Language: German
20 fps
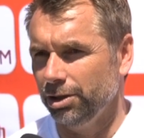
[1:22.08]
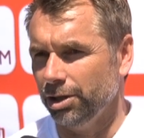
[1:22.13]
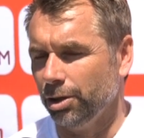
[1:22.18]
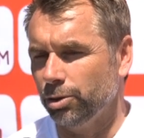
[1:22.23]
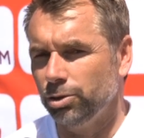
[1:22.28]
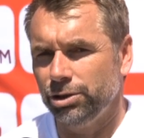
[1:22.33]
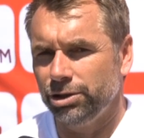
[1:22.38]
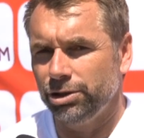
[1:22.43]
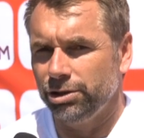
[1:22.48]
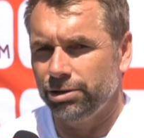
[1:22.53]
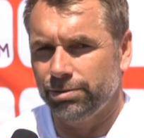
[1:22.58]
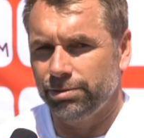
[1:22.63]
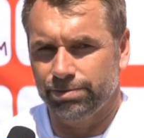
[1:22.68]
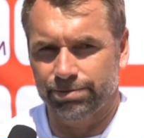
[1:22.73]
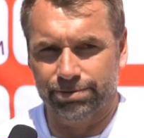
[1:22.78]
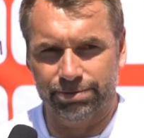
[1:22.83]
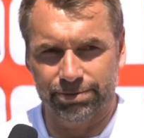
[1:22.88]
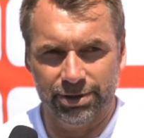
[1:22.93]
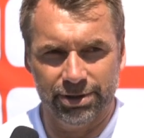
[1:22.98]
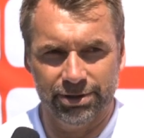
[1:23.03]
Ja gut, ich
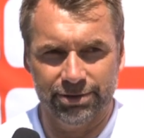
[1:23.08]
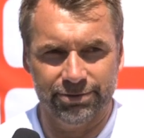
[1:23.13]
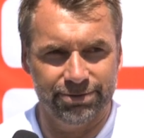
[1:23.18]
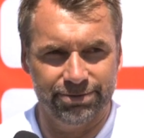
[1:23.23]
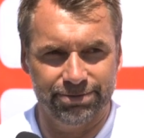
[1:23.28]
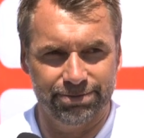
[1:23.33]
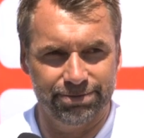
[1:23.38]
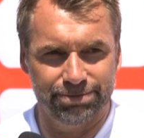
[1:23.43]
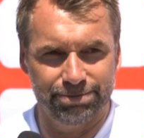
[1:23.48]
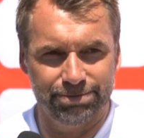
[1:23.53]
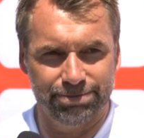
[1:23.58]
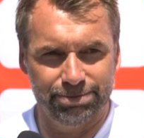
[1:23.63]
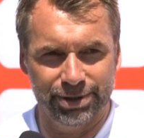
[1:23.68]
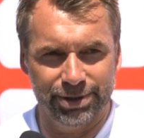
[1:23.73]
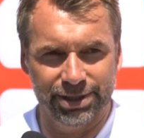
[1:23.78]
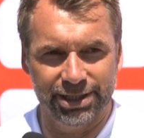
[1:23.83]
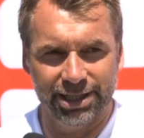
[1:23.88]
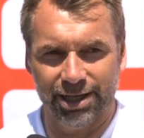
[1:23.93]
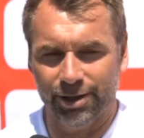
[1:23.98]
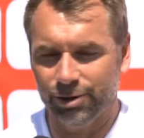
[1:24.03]
ne,
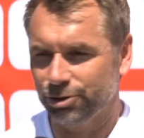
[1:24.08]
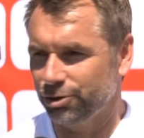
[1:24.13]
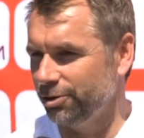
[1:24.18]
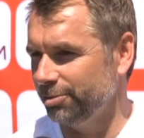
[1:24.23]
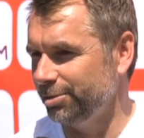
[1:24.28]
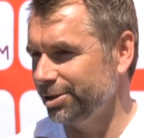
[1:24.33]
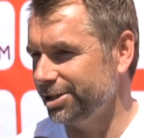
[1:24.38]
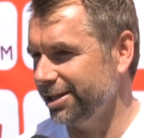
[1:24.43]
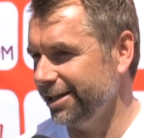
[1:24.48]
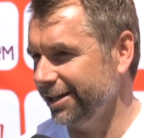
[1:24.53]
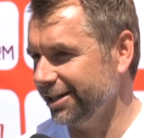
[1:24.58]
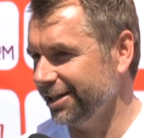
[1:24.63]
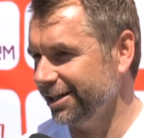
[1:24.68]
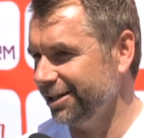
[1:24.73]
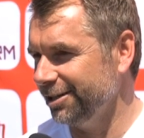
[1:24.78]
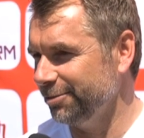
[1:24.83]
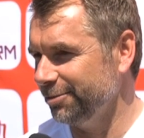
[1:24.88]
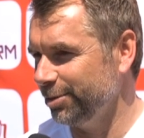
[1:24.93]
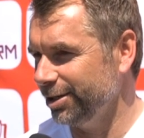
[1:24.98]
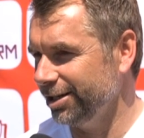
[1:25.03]
bin ja auch schon ein bisschen
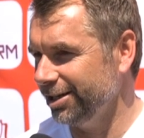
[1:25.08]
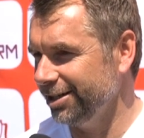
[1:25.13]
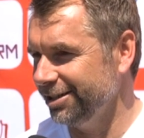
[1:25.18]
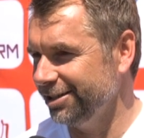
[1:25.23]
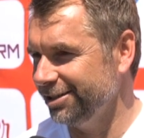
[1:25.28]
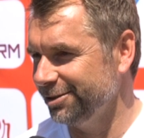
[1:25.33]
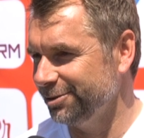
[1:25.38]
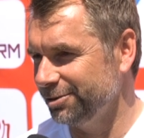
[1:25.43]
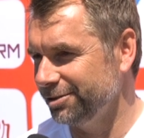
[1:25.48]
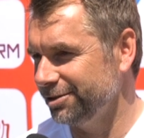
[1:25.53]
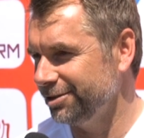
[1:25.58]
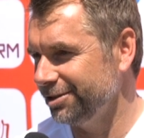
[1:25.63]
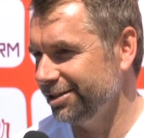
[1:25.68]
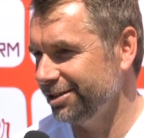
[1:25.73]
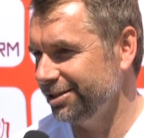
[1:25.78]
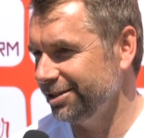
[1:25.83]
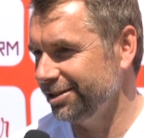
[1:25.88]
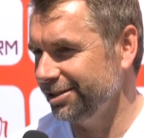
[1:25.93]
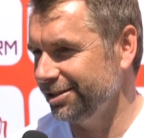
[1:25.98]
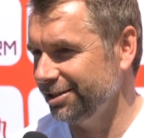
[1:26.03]
länger dabei und
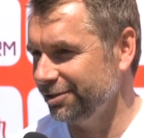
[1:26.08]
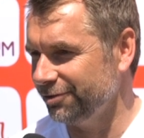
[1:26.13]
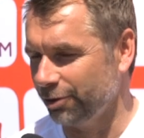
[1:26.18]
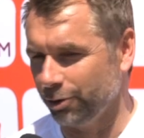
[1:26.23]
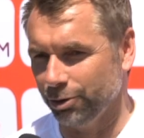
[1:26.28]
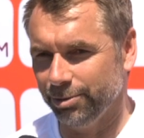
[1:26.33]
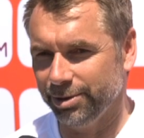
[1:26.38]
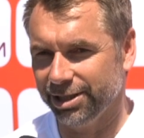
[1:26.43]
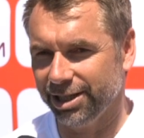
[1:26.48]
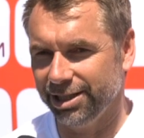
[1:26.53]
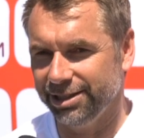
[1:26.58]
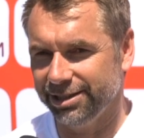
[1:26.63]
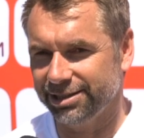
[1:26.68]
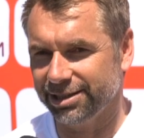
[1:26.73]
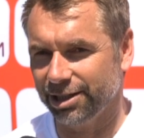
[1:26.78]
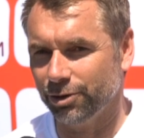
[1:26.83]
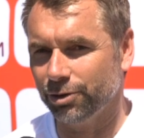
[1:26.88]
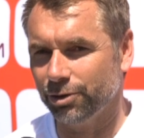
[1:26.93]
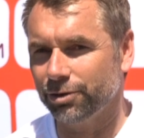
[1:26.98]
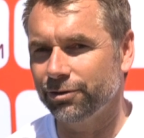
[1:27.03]
äh, ich freue mich halt
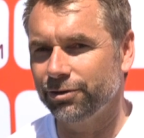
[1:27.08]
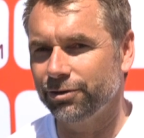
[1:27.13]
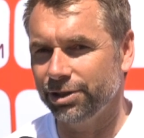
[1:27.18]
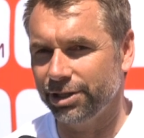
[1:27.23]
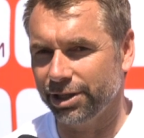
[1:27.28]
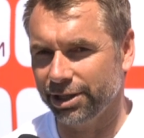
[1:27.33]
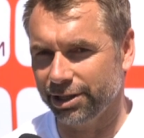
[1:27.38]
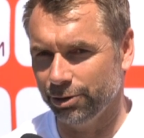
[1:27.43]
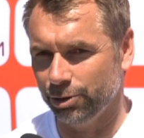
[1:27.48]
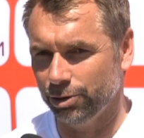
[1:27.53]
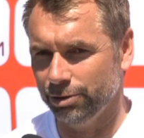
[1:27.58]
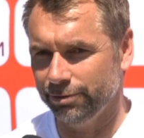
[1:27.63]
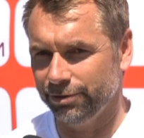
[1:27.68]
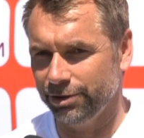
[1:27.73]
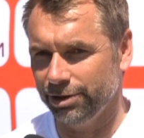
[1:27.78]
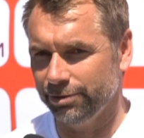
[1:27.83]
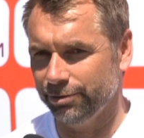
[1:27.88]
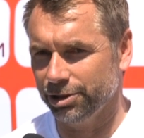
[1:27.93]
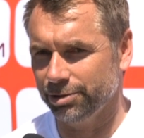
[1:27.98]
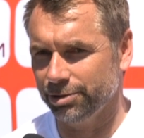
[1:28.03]
jetzt auch für die
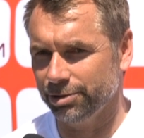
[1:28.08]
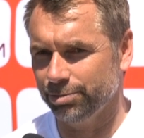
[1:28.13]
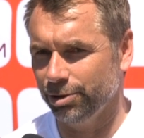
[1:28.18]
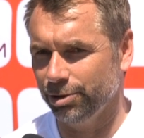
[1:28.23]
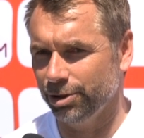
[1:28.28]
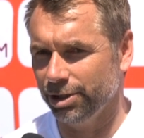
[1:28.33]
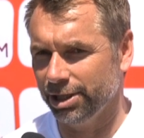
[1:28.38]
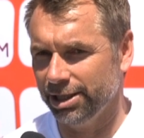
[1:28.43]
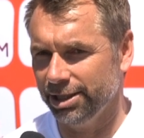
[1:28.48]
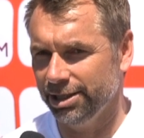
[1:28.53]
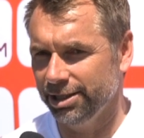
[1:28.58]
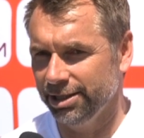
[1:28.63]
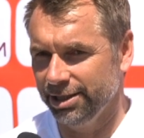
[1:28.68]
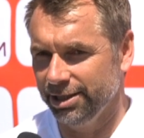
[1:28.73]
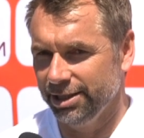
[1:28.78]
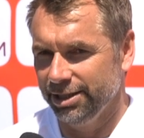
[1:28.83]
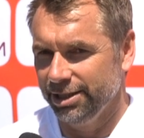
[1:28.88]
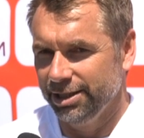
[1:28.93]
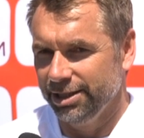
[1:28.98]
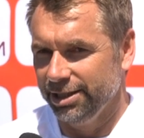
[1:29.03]
Region, für die Würzburger
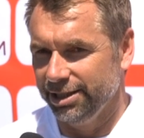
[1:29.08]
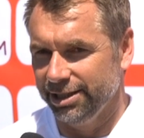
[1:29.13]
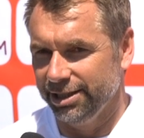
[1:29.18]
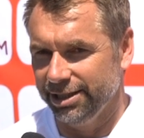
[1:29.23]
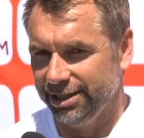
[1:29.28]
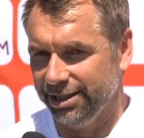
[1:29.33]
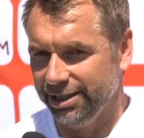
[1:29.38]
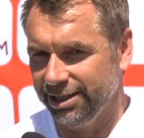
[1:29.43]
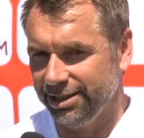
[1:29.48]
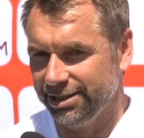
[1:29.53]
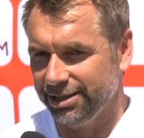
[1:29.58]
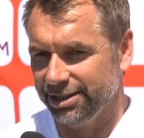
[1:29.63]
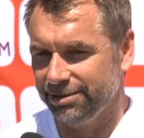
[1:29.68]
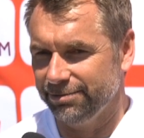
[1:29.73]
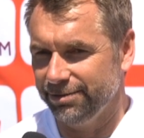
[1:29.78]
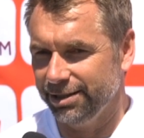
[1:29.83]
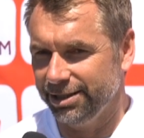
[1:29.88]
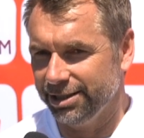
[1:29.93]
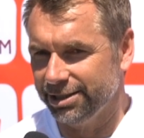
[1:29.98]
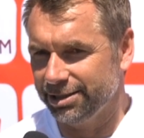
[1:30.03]
ja,
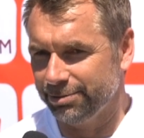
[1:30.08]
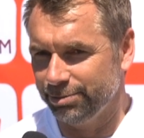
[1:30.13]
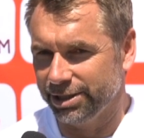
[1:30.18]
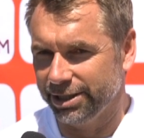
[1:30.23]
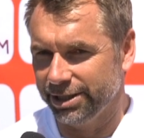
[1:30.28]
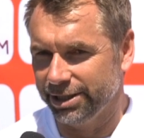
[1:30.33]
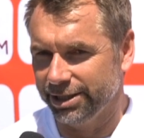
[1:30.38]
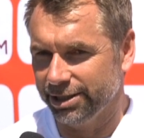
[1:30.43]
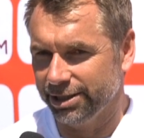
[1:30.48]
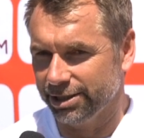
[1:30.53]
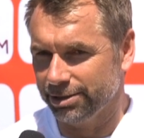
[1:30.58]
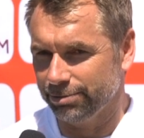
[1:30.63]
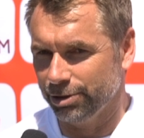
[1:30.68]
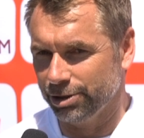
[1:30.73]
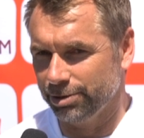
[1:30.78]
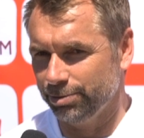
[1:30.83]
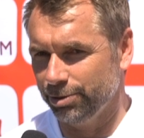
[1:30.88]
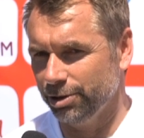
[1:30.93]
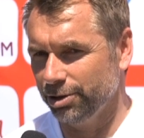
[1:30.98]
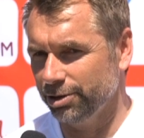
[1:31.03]
dass wir jetzt mit Kickers
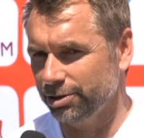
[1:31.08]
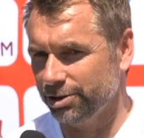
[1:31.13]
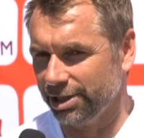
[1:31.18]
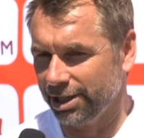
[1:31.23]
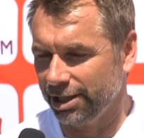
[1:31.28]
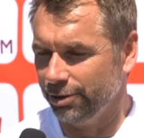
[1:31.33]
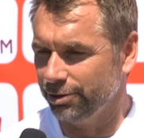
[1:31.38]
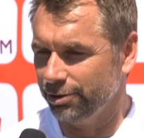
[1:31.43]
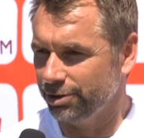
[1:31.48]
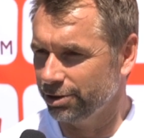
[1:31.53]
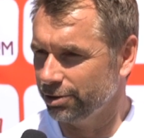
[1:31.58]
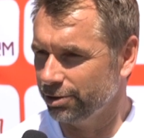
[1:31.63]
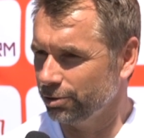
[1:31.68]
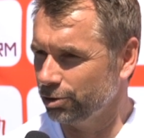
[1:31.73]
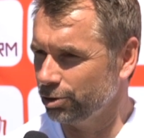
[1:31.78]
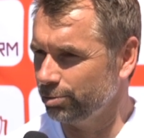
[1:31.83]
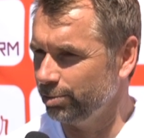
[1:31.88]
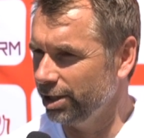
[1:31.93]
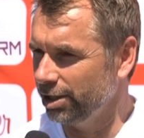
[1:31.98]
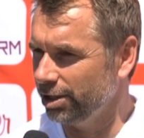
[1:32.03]
Würzburg zu Hause
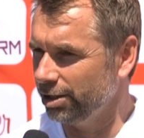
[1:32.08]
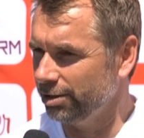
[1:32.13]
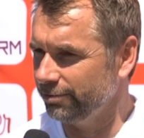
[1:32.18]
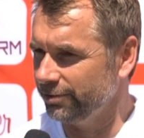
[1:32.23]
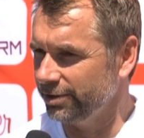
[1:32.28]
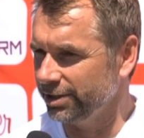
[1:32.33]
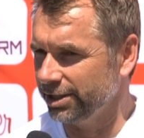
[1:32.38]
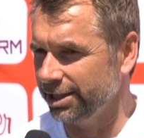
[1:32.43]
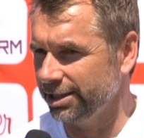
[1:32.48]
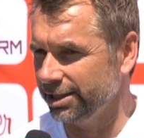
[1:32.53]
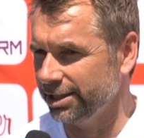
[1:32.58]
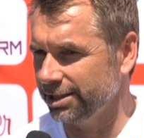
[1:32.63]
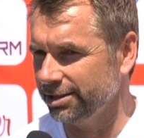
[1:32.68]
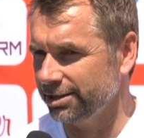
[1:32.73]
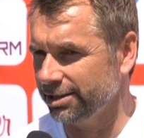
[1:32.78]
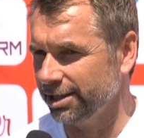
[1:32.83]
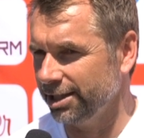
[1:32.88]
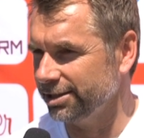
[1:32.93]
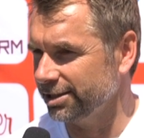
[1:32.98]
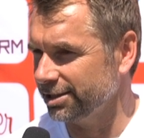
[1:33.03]
so ein Spiel haben wie
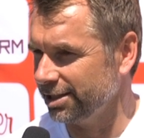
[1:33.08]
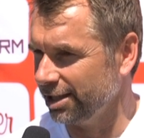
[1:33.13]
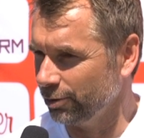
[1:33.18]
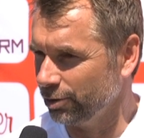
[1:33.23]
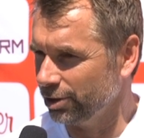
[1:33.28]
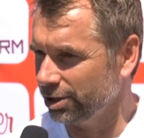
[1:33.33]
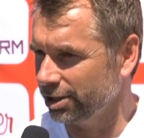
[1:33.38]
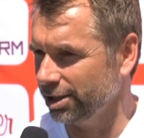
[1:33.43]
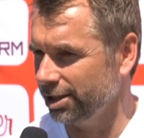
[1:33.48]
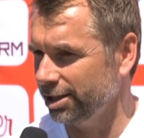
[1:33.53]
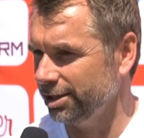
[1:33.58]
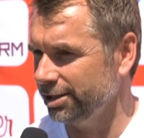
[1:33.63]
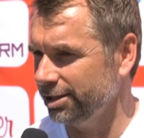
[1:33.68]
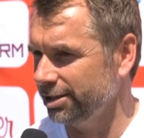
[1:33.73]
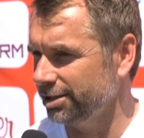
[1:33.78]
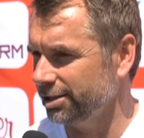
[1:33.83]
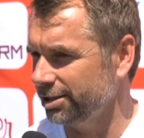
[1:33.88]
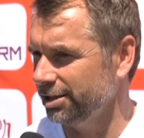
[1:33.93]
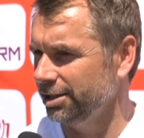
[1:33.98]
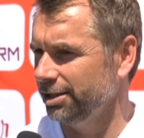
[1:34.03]
gegen Kaiserslautern
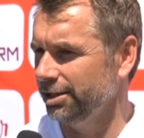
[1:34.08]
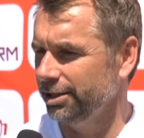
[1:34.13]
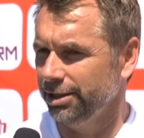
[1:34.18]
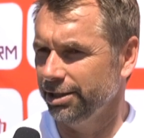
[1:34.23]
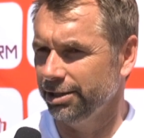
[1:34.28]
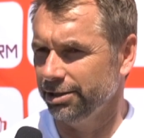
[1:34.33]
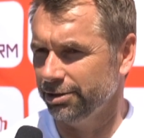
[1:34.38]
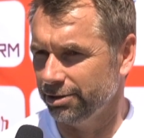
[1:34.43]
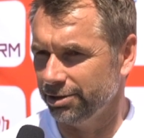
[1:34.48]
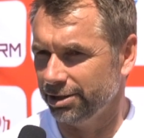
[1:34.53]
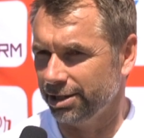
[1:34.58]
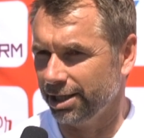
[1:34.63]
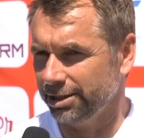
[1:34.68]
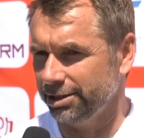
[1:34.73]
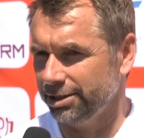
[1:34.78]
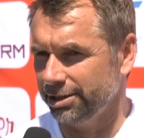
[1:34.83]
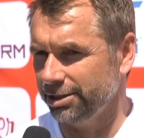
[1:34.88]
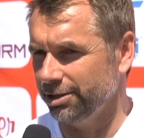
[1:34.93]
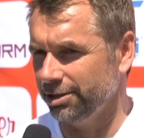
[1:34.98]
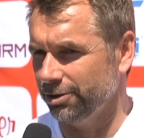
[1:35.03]
gleich. So ein
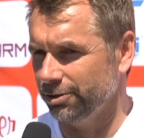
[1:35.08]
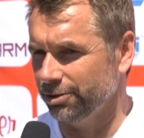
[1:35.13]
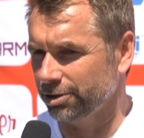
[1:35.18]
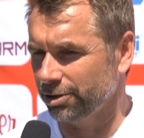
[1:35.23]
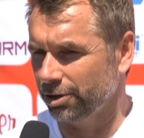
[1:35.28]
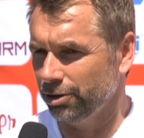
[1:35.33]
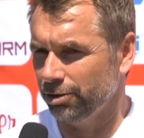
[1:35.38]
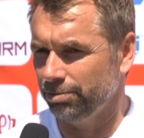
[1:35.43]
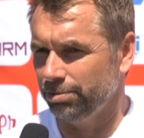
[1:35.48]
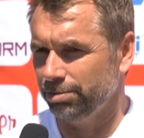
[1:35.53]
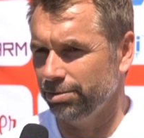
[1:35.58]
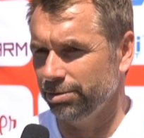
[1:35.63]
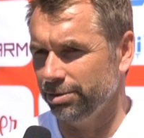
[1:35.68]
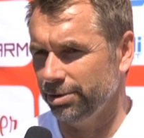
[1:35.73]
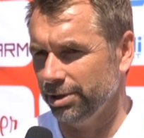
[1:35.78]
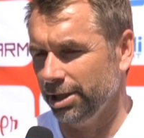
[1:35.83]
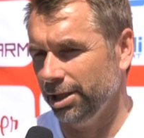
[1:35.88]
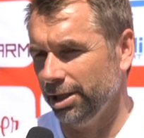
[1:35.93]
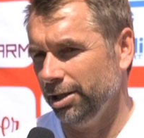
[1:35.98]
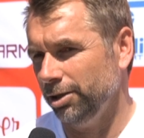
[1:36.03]
Traditionsclub.
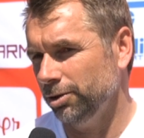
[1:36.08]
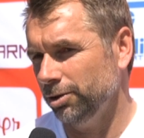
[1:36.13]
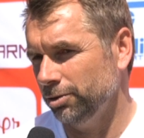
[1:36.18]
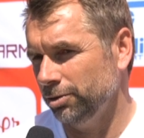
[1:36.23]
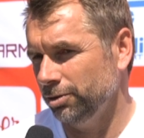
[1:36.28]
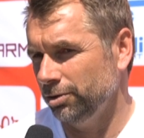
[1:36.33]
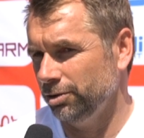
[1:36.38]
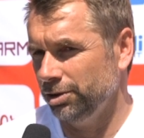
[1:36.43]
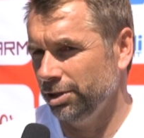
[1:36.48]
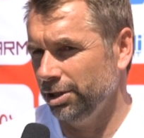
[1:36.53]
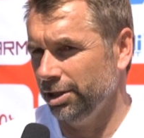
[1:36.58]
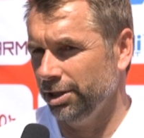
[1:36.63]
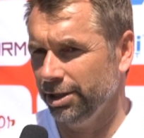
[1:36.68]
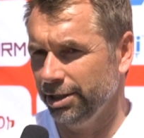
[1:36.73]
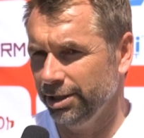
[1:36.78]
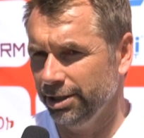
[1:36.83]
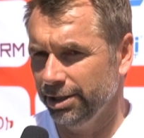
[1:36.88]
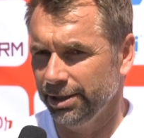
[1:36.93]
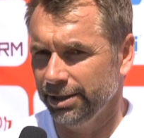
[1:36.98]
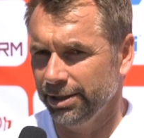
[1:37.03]
Ja, und
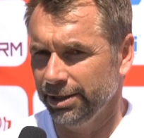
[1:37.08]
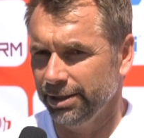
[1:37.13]
äh,